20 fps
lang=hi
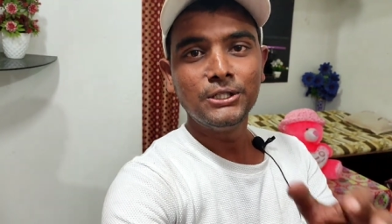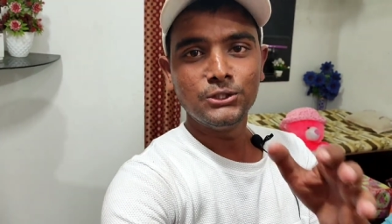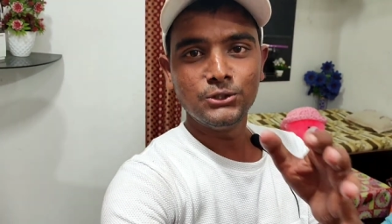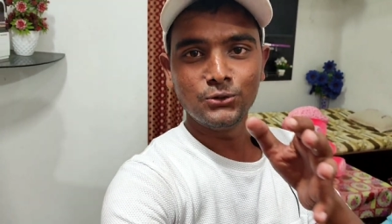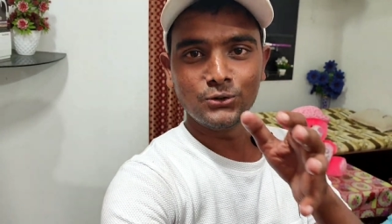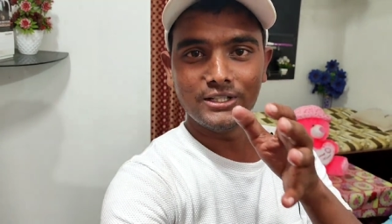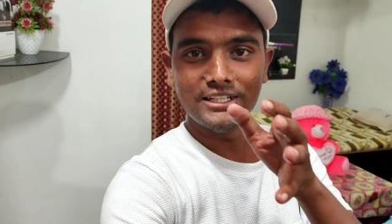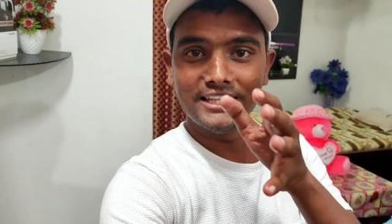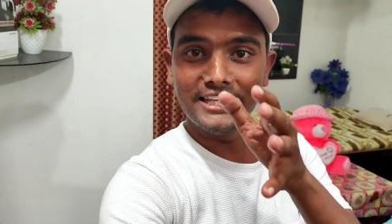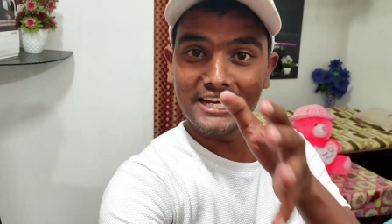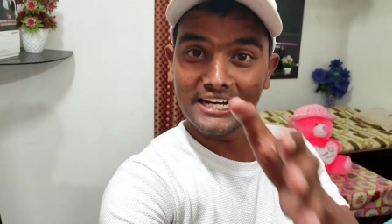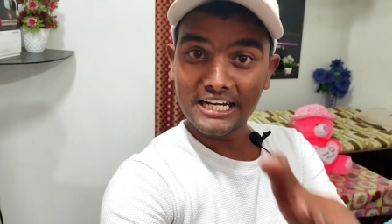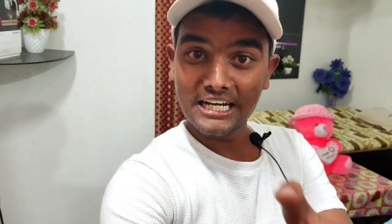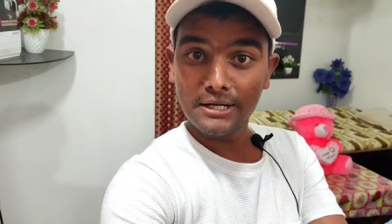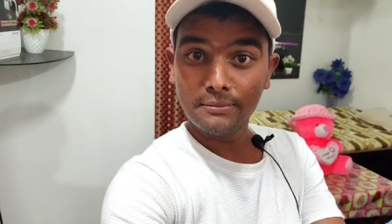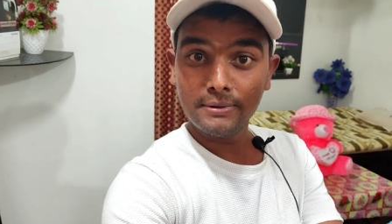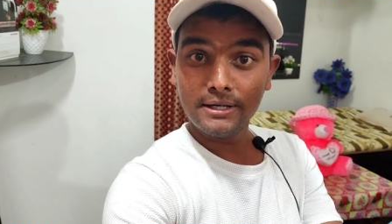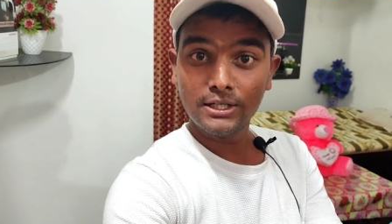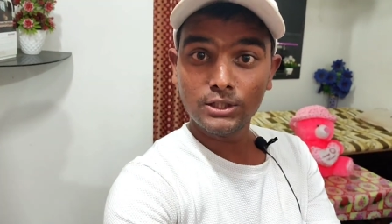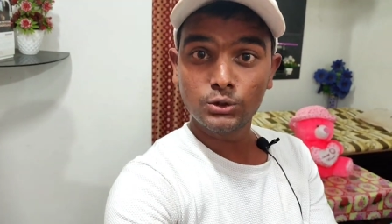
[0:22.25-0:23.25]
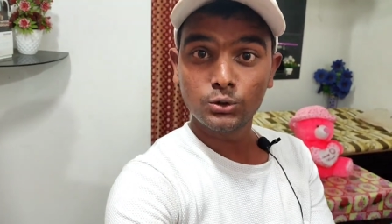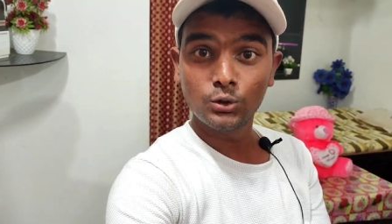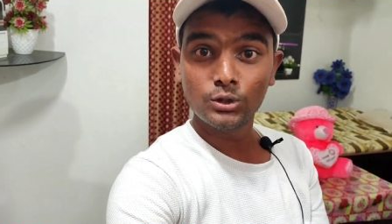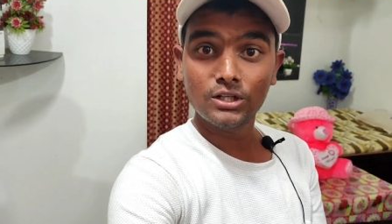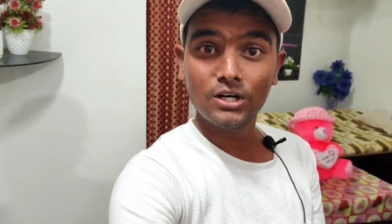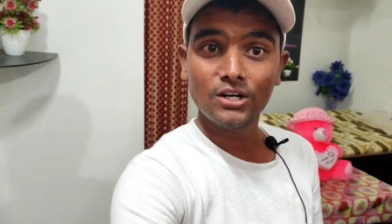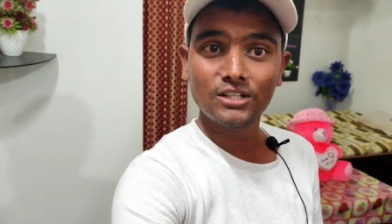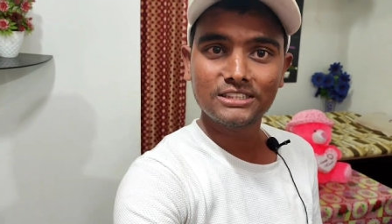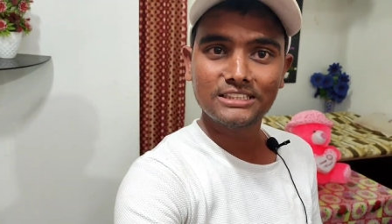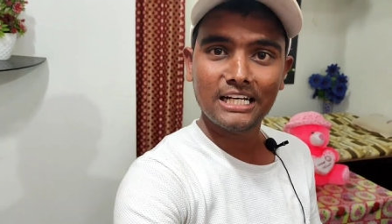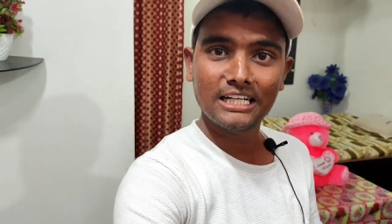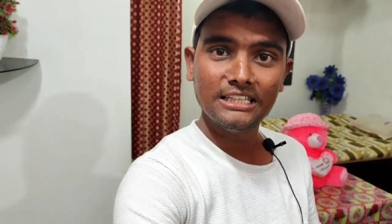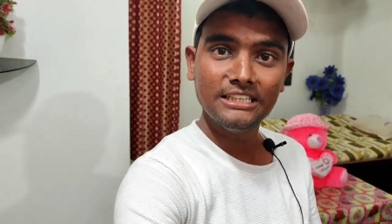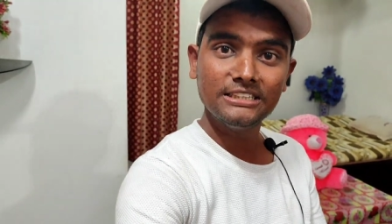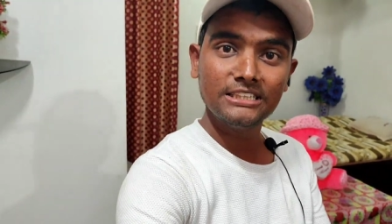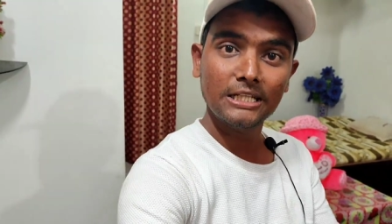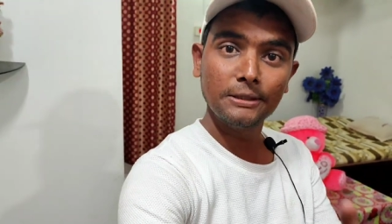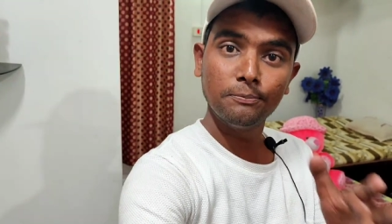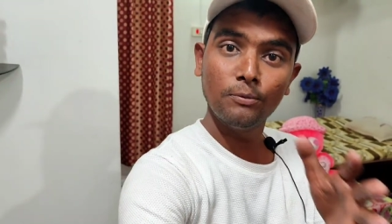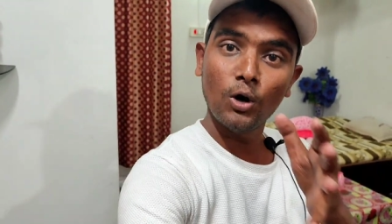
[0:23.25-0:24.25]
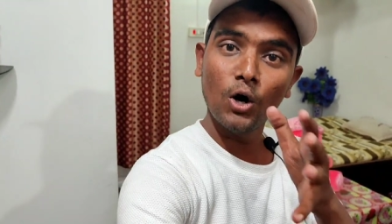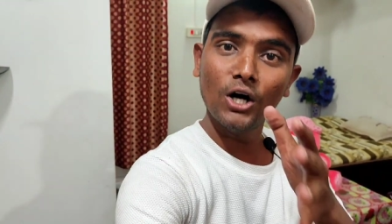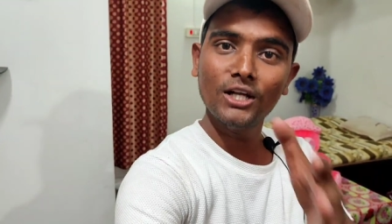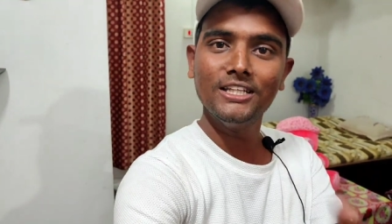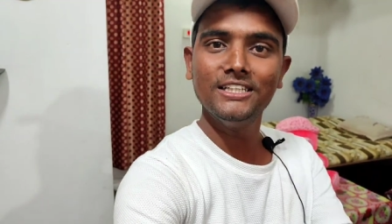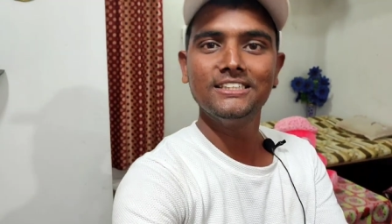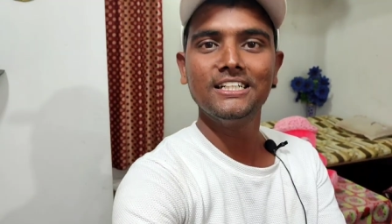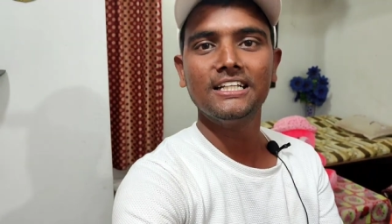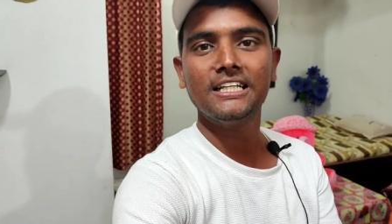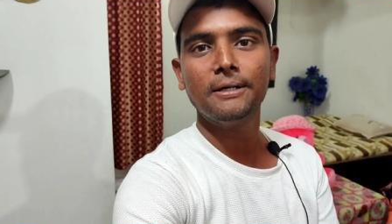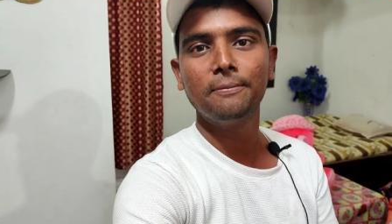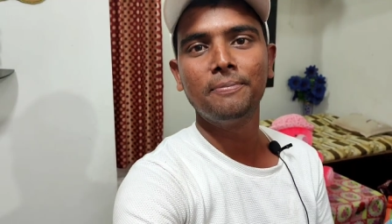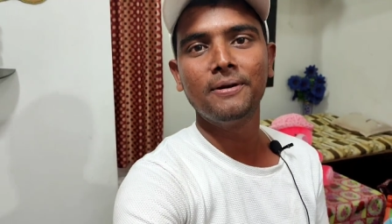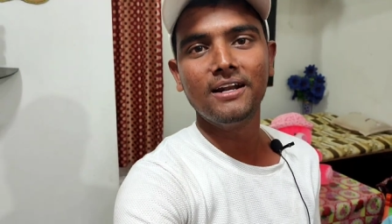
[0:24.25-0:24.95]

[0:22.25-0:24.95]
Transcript: जो कि देखने में छोटा और साथ ही साथ बहुत ही ज़्यादा